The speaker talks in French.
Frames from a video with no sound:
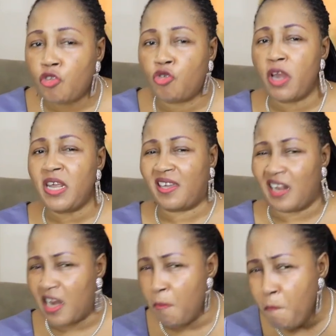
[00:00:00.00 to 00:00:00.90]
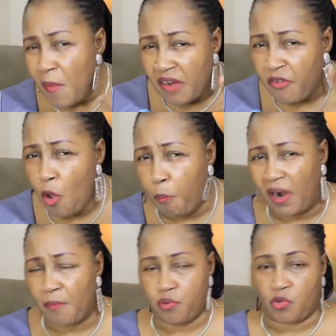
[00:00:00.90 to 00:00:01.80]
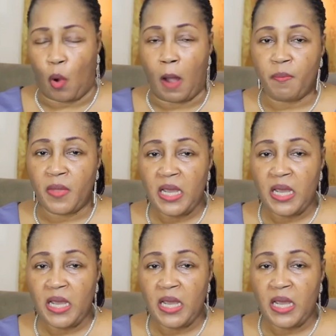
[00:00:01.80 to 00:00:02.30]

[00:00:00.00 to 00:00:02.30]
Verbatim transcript: Dieu dit qu'il a des merveilleux plans pour toi.